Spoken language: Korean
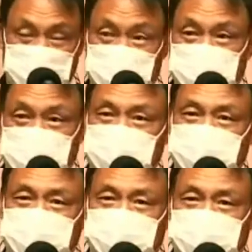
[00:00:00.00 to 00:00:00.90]

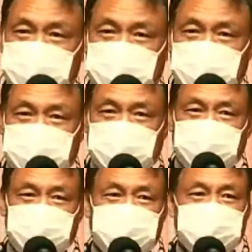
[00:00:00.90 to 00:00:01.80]
뭐 그야말로
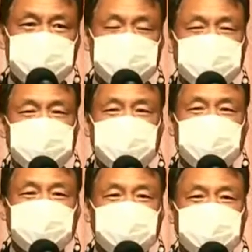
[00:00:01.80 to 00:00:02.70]
여러 가지
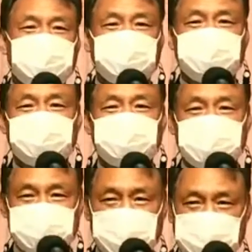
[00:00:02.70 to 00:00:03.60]
고통들이
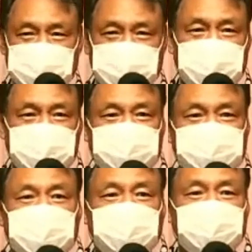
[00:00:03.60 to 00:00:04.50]
많이 있었지 않습니까?